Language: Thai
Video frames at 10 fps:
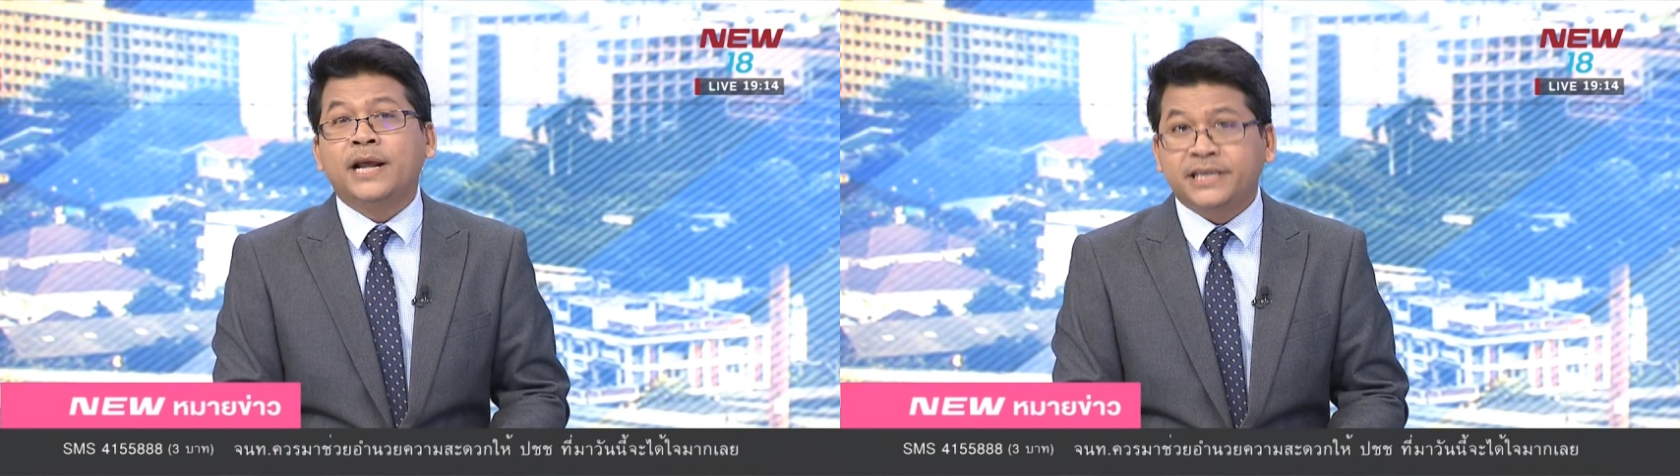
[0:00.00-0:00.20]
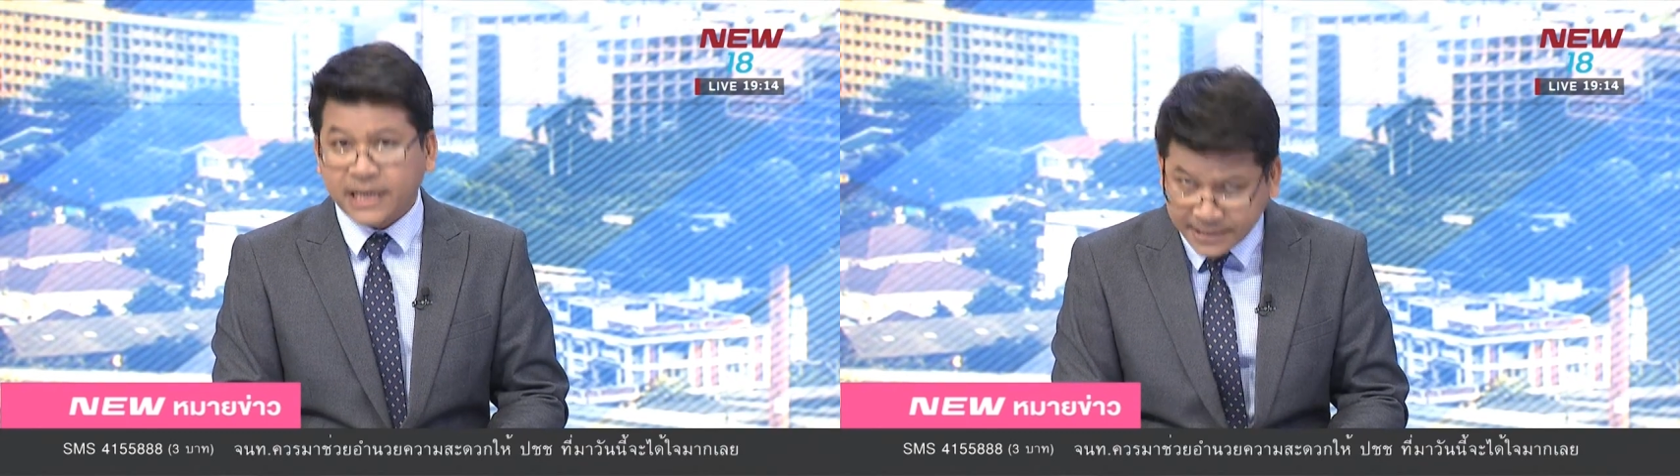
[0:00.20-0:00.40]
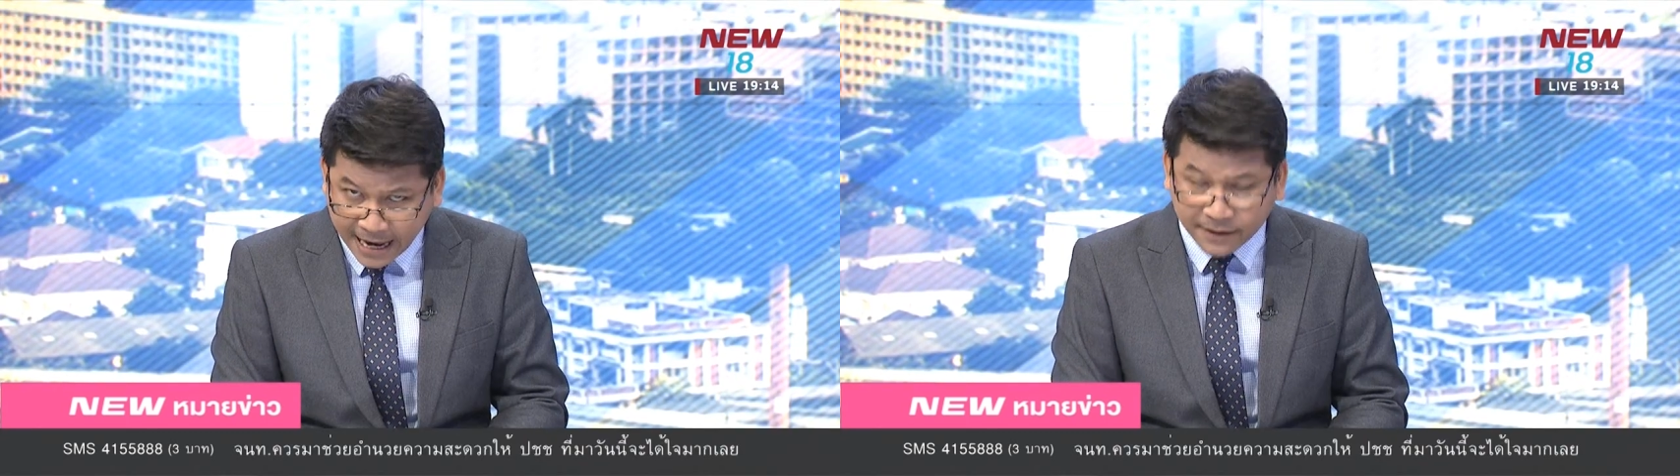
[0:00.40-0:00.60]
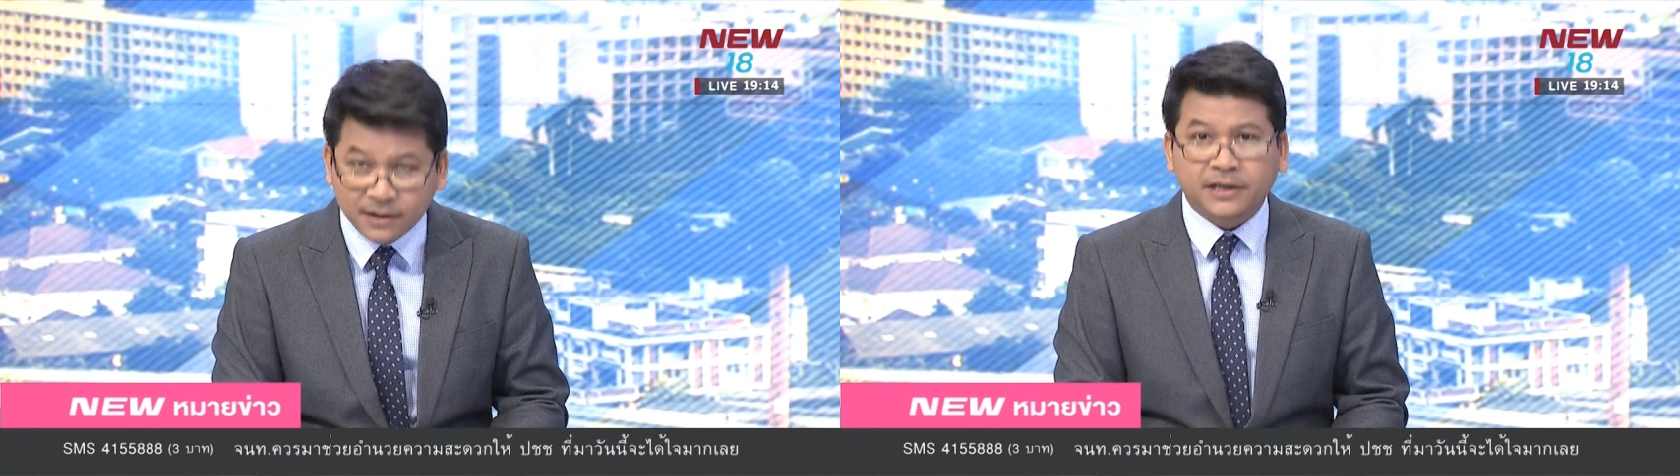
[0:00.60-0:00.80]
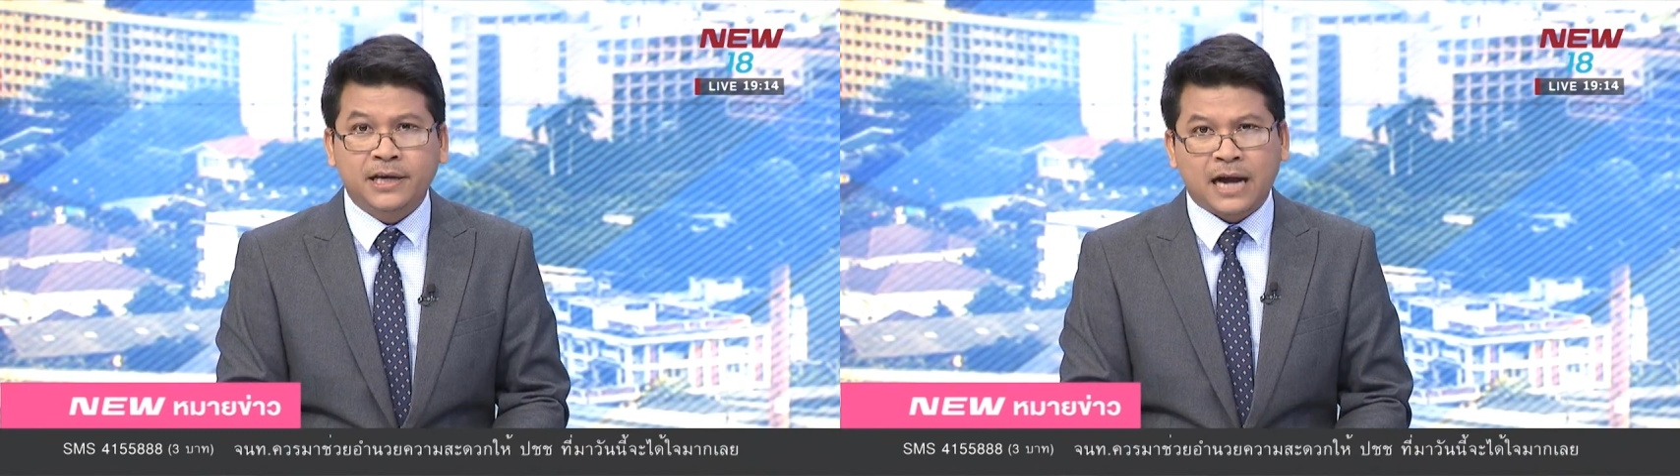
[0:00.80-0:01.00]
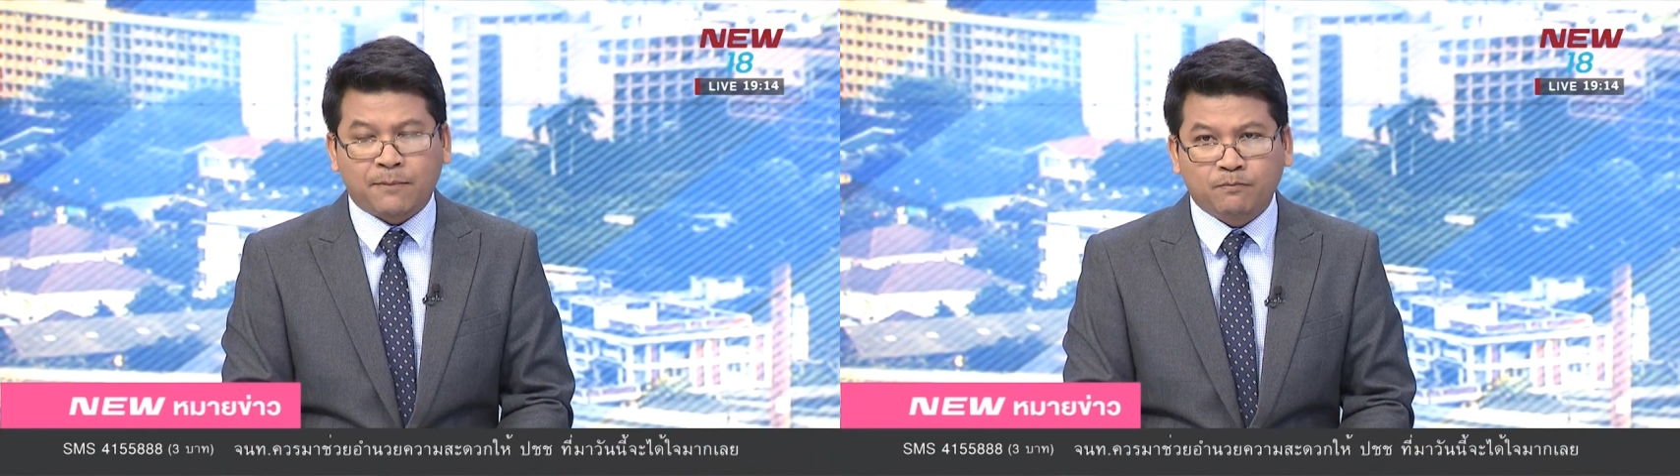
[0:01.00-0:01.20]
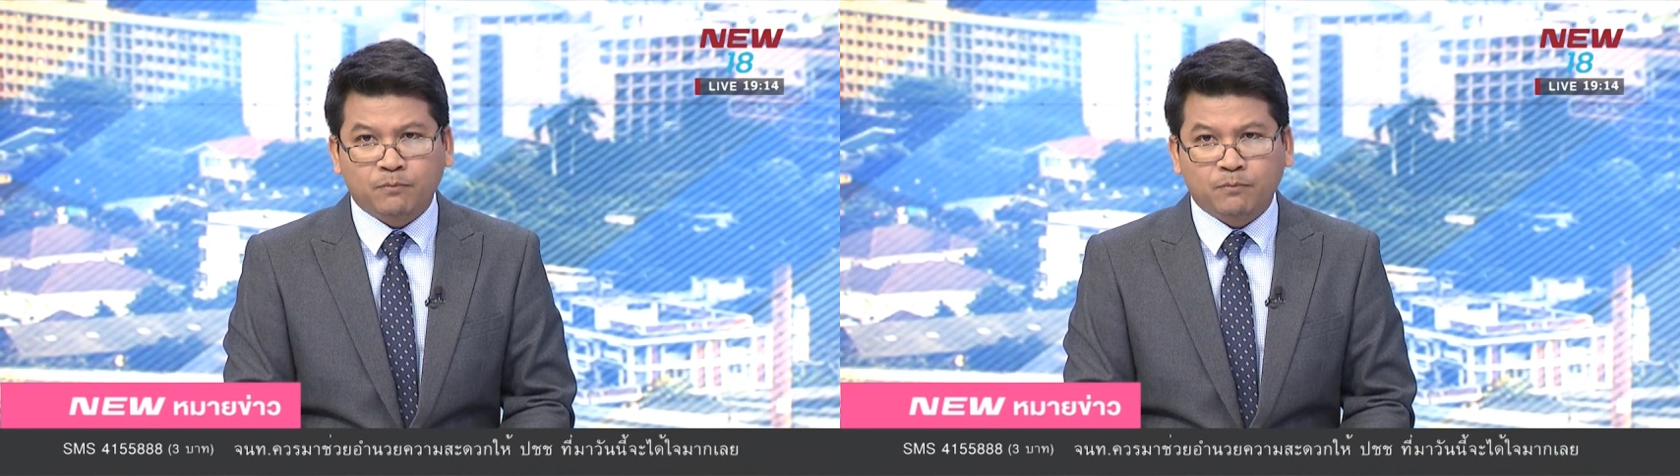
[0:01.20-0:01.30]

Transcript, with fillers: ได้ชี้แจงเรื่องนี้ครับ